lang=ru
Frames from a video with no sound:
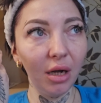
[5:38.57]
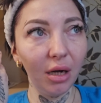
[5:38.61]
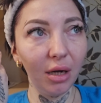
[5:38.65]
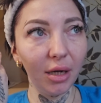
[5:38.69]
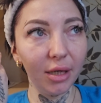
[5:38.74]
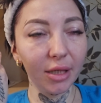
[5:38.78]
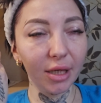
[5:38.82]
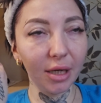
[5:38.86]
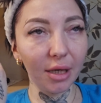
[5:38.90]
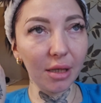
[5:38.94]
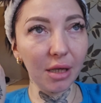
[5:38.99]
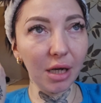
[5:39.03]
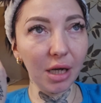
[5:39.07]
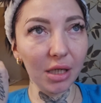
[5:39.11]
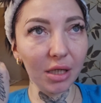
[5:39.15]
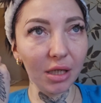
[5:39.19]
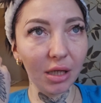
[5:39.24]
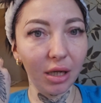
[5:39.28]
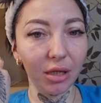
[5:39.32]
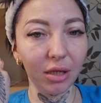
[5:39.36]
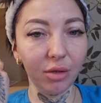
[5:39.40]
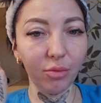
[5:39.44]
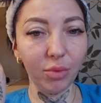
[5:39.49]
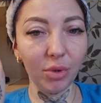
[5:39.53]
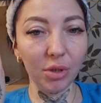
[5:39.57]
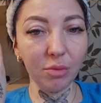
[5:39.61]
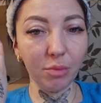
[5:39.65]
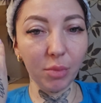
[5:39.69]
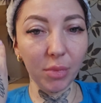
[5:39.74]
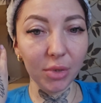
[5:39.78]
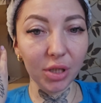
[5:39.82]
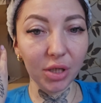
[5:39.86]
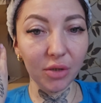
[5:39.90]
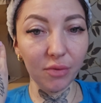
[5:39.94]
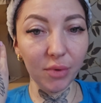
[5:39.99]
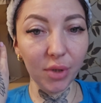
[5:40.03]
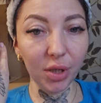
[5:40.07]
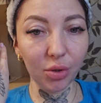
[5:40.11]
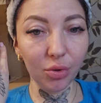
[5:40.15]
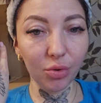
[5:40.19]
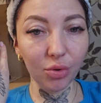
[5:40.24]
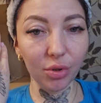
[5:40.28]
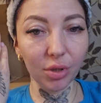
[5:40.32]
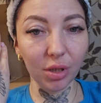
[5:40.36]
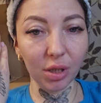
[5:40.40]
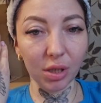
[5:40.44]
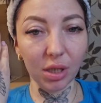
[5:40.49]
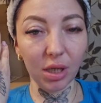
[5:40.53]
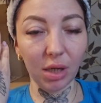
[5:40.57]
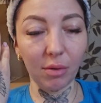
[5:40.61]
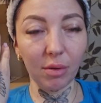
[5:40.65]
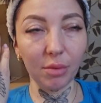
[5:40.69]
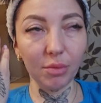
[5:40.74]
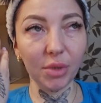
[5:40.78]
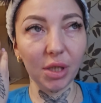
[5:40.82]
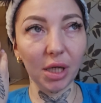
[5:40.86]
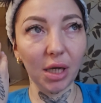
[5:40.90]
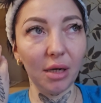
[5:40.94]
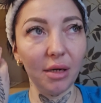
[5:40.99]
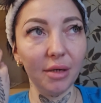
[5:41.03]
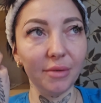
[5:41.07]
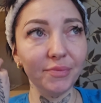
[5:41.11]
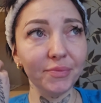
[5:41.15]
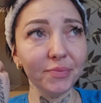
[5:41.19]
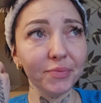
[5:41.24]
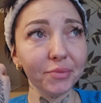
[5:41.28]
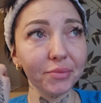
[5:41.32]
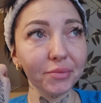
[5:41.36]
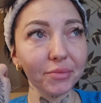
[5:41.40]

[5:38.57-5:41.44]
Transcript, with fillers: это классно, они мотивируют на самом деле.